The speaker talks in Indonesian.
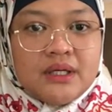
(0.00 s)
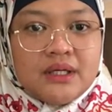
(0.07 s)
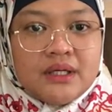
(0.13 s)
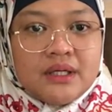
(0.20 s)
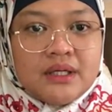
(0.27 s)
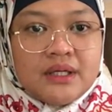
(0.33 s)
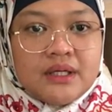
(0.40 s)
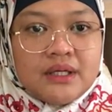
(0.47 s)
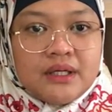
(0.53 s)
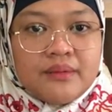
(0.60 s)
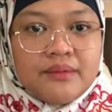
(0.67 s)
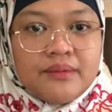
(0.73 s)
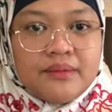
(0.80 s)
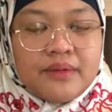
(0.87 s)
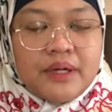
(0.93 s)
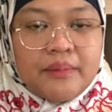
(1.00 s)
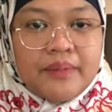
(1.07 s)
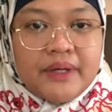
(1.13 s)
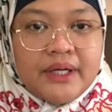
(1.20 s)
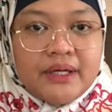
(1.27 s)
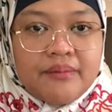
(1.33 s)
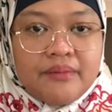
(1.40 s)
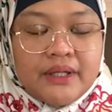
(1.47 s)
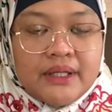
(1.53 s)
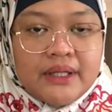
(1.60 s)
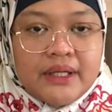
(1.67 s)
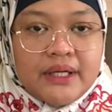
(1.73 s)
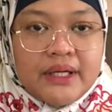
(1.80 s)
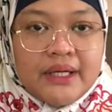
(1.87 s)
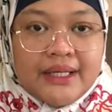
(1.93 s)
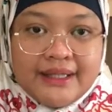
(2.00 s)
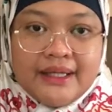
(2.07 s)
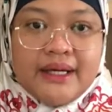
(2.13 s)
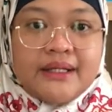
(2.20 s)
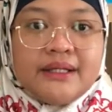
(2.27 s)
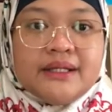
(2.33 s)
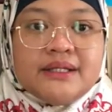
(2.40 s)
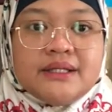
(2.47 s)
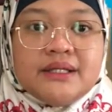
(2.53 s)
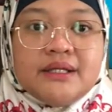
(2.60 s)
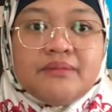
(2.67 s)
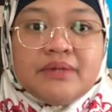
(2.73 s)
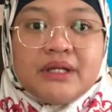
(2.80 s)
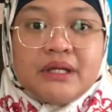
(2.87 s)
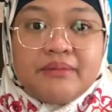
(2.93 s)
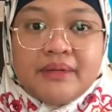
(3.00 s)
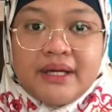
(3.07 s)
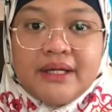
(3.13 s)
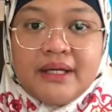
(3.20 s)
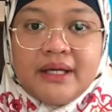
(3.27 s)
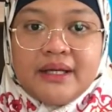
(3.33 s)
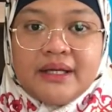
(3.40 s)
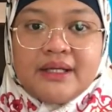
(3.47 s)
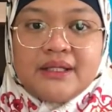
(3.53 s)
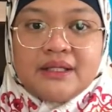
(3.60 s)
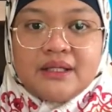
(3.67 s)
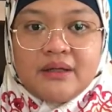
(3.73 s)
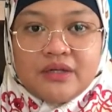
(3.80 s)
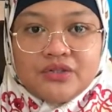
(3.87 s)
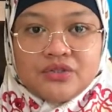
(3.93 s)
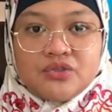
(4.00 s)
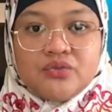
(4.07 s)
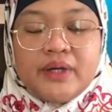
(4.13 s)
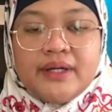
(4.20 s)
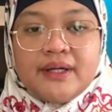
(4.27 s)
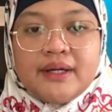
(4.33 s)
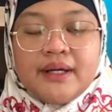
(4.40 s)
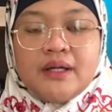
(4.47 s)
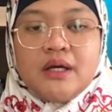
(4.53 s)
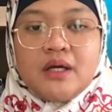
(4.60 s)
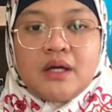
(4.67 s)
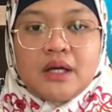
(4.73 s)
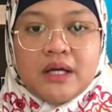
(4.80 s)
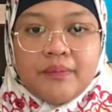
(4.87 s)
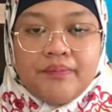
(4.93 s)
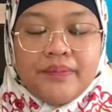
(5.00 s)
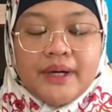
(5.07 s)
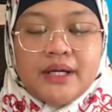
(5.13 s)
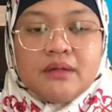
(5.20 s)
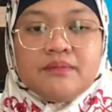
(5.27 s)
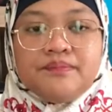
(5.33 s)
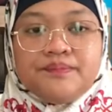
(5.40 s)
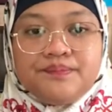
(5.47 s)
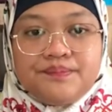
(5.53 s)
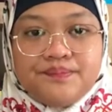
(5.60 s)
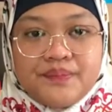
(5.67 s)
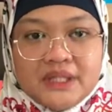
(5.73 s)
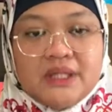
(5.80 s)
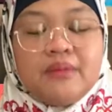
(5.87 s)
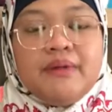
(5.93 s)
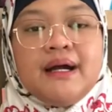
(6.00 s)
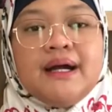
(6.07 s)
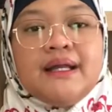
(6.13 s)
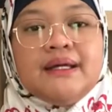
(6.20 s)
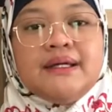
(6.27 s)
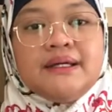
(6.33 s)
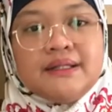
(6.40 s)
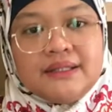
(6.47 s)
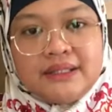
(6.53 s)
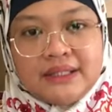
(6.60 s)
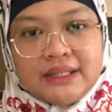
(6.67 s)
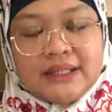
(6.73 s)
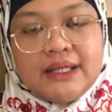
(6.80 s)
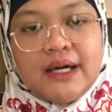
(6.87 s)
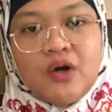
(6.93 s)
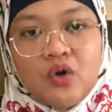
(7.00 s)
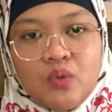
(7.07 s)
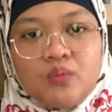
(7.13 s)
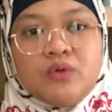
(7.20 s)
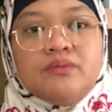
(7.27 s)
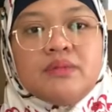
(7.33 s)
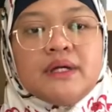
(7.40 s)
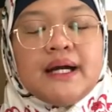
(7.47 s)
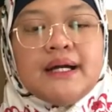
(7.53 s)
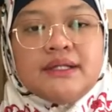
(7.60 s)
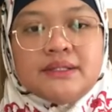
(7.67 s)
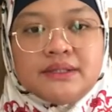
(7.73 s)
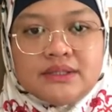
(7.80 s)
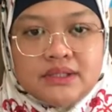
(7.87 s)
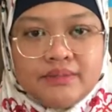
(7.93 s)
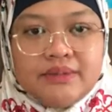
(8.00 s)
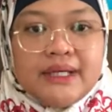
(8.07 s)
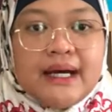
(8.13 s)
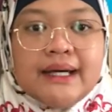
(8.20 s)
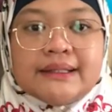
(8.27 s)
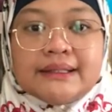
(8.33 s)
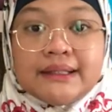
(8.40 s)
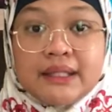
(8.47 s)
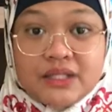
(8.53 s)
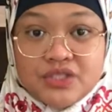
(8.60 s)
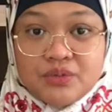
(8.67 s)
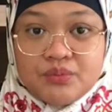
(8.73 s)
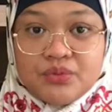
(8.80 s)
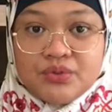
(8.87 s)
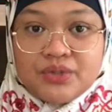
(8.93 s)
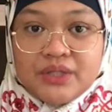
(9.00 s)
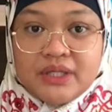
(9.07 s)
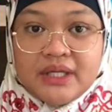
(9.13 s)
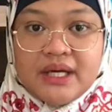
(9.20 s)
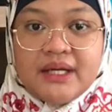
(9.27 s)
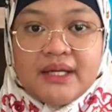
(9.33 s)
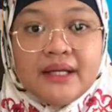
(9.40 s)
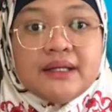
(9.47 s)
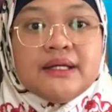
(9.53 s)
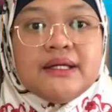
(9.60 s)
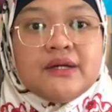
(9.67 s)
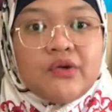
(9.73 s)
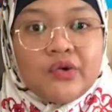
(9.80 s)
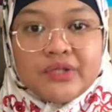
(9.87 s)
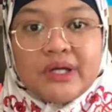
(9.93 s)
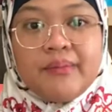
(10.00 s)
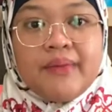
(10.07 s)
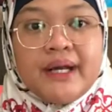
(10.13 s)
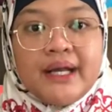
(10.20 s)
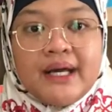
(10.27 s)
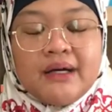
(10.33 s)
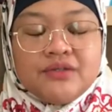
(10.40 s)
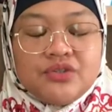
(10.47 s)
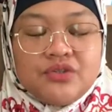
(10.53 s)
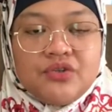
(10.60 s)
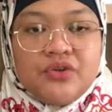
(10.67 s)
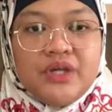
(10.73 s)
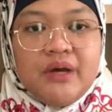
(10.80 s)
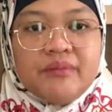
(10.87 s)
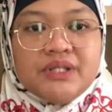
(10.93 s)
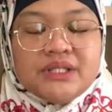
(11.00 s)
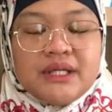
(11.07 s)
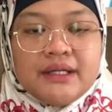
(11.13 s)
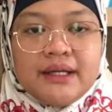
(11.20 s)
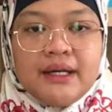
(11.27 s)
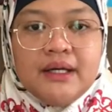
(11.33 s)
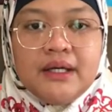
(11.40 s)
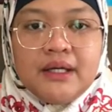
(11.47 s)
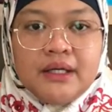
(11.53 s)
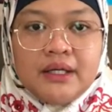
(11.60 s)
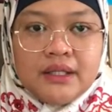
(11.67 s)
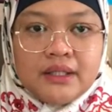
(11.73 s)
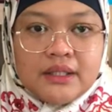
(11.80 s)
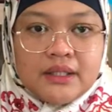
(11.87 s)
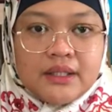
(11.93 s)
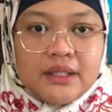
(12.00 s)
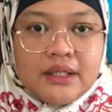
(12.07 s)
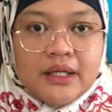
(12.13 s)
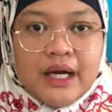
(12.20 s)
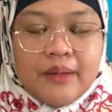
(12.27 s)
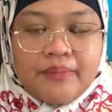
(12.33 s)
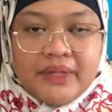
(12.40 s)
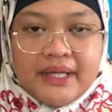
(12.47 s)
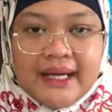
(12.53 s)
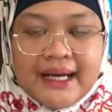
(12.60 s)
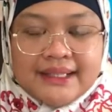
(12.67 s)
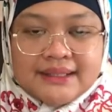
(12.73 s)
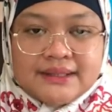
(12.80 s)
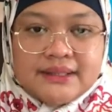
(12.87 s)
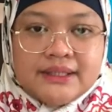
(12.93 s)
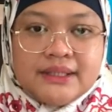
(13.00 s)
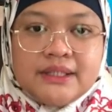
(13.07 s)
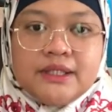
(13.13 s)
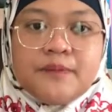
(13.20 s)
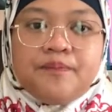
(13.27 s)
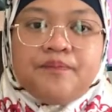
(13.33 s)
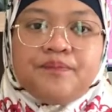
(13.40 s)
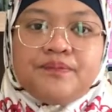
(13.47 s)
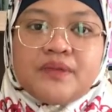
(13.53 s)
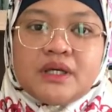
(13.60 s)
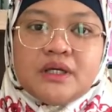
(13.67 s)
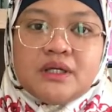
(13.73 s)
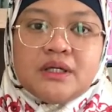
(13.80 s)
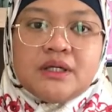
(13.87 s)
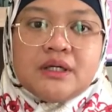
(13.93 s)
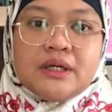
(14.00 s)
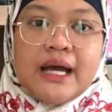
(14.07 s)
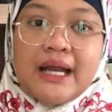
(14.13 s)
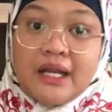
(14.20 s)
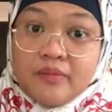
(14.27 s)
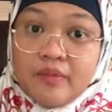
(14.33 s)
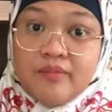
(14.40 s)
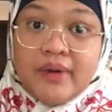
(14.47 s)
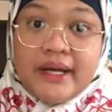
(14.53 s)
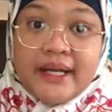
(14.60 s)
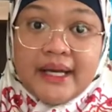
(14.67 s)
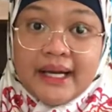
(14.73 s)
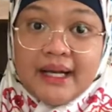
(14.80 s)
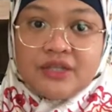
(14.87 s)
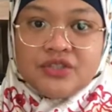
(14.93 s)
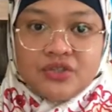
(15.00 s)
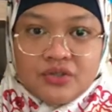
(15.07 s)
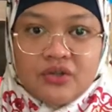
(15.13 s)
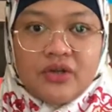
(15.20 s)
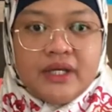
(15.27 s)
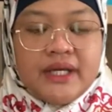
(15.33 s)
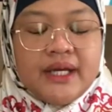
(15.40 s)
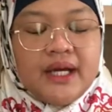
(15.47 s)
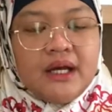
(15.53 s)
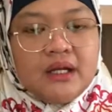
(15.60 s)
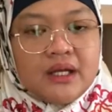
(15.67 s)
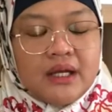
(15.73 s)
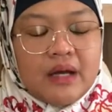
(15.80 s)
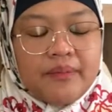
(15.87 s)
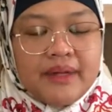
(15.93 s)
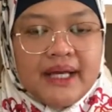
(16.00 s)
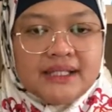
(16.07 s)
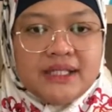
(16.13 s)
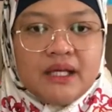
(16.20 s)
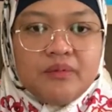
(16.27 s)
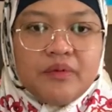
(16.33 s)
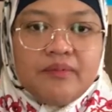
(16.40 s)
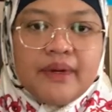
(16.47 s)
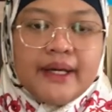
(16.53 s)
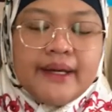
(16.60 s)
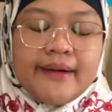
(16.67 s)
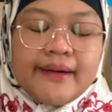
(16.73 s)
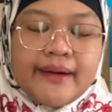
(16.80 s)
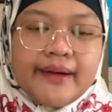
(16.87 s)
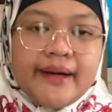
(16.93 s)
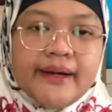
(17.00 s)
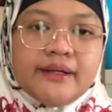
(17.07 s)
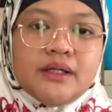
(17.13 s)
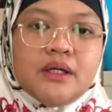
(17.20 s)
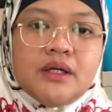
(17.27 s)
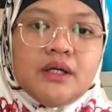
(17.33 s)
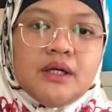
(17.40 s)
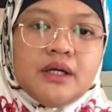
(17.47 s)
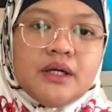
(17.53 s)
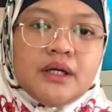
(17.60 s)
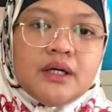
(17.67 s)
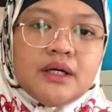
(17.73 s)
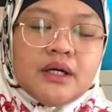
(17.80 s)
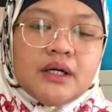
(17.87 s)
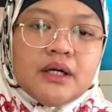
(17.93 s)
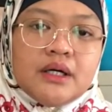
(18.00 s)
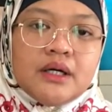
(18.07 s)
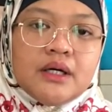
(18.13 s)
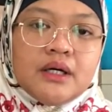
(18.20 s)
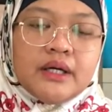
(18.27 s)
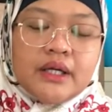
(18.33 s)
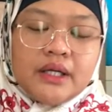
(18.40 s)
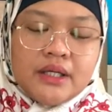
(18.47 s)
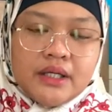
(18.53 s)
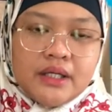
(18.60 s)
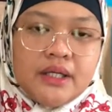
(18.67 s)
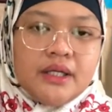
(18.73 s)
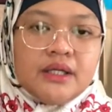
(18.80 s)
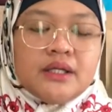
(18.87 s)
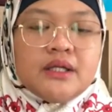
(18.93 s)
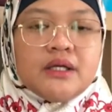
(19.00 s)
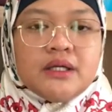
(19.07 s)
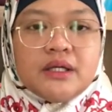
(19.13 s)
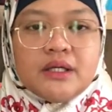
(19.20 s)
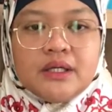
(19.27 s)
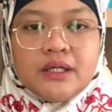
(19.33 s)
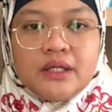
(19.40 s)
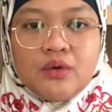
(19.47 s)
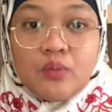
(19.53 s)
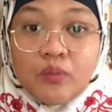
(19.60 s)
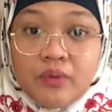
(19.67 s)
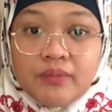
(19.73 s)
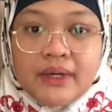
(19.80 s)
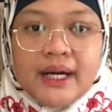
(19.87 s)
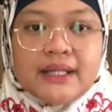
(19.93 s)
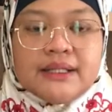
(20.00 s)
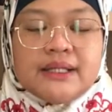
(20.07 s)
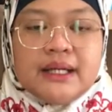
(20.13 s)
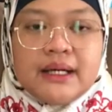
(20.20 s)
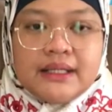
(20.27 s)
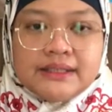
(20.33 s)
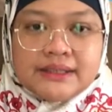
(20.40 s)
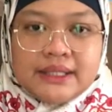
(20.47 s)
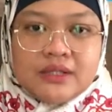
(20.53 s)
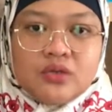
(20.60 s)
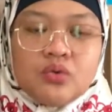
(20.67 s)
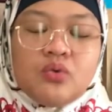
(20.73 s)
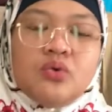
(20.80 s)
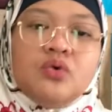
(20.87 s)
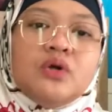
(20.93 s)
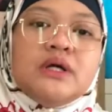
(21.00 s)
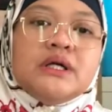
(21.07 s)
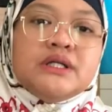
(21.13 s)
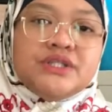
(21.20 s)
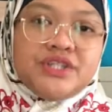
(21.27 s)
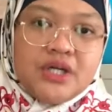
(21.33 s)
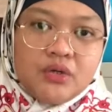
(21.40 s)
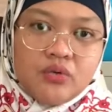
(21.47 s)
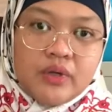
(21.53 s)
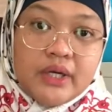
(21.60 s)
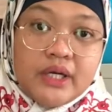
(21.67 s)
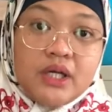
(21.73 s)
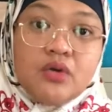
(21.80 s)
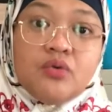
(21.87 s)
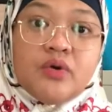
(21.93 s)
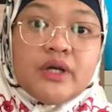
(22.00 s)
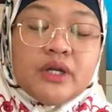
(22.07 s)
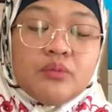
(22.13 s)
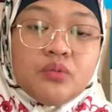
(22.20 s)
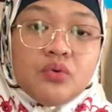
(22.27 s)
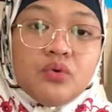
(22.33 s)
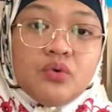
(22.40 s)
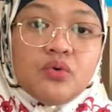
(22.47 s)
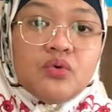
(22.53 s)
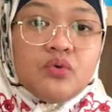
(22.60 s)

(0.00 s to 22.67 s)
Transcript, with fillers: Eh, apa namanya hati-hati di sini menerapkannya ya. Jadi harus sesuai dengan kapan pertama kali kita umumkan ciptaan tersebut ya dan di kota mana. Contohnya misalnya uh, aplikasi uh, alat pembayaran contoh nih ya aplikasi alat pembayaran uh, ini di, diumumkan tanggal 1 Januari 2022